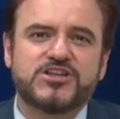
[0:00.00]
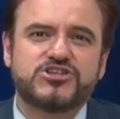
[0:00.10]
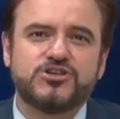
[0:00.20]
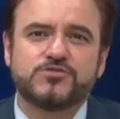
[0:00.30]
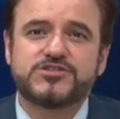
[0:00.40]

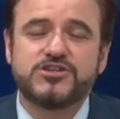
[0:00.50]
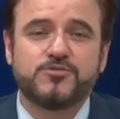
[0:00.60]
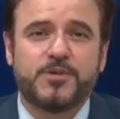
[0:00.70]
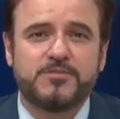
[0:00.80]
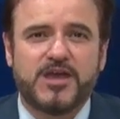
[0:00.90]
tinham sido
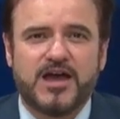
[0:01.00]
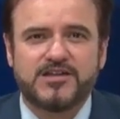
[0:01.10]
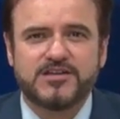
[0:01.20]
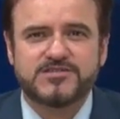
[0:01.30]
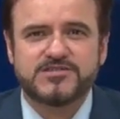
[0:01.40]

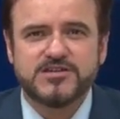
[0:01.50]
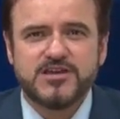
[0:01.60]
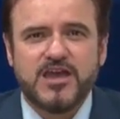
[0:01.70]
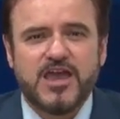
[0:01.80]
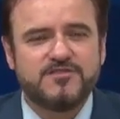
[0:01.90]
premiadas
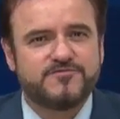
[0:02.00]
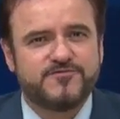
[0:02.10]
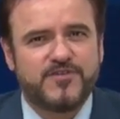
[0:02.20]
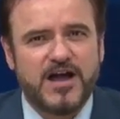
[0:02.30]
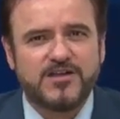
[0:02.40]
em
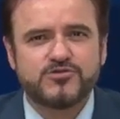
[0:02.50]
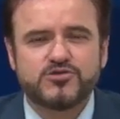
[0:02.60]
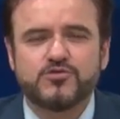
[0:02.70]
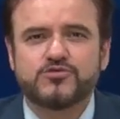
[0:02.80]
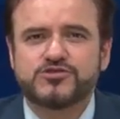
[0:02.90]
vários
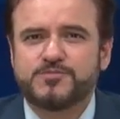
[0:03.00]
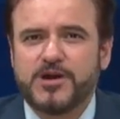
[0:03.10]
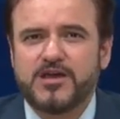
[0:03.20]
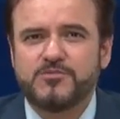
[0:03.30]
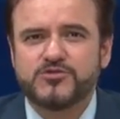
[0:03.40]
outros
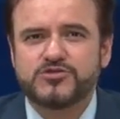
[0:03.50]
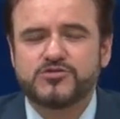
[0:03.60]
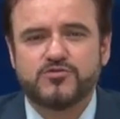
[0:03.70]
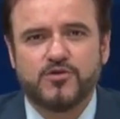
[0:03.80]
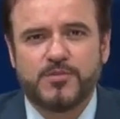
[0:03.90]
prêmios
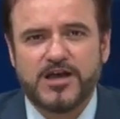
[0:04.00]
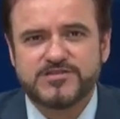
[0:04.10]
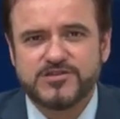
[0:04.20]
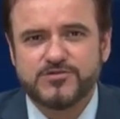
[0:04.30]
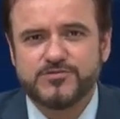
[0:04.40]
no
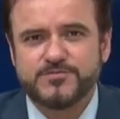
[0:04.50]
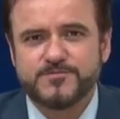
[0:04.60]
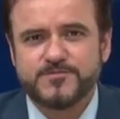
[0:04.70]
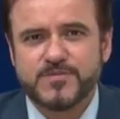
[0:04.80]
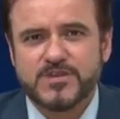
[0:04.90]
Brasil.
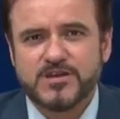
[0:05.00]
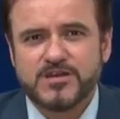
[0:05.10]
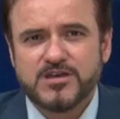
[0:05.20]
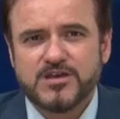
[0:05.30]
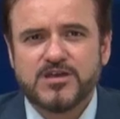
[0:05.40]

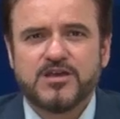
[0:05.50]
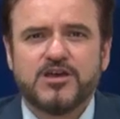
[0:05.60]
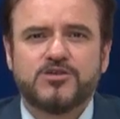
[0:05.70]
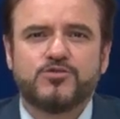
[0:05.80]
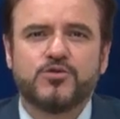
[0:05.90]

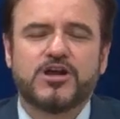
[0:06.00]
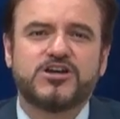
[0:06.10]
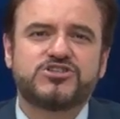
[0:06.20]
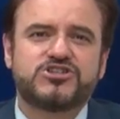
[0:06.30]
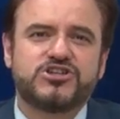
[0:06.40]

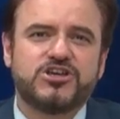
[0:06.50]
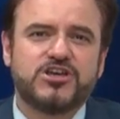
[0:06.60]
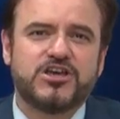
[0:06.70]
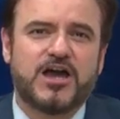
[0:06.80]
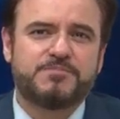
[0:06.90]

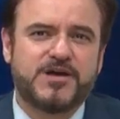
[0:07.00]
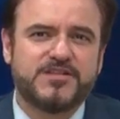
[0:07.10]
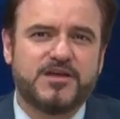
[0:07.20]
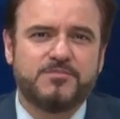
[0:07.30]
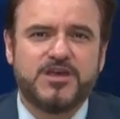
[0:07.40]
Durante a
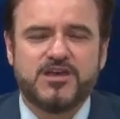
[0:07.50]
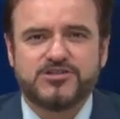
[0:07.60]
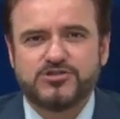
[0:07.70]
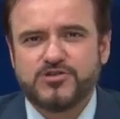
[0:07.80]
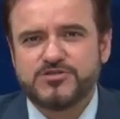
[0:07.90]
pandemia
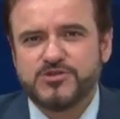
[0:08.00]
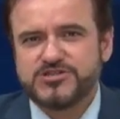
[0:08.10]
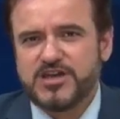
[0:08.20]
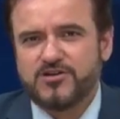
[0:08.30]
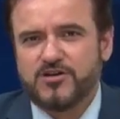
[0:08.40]
de
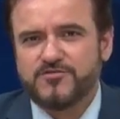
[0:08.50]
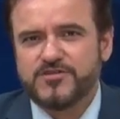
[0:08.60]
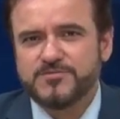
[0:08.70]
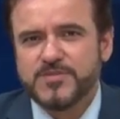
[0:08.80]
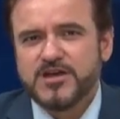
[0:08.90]

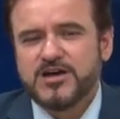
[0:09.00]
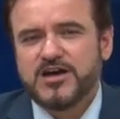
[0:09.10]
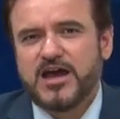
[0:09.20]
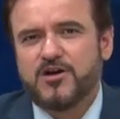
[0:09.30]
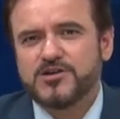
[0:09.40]
2019,
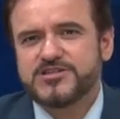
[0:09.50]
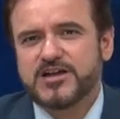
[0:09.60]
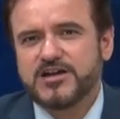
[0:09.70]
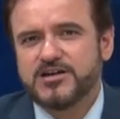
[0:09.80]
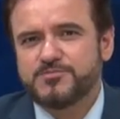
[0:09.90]
Ana Rosa
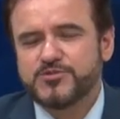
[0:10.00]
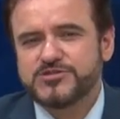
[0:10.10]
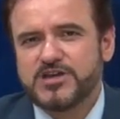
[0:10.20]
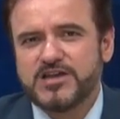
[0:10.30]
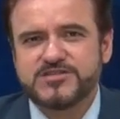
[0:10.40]

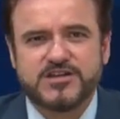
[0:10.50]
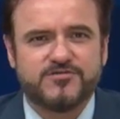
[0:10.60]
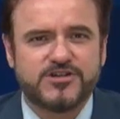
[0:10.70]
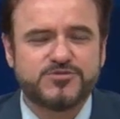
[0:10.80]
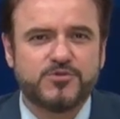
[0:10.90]
Campos, a
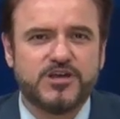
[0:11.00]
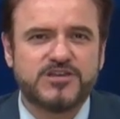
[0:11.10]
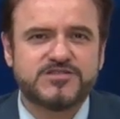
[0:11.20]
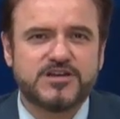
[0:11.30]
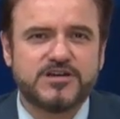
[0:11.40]
escrivã de
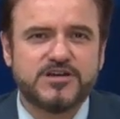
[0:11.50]
polícia,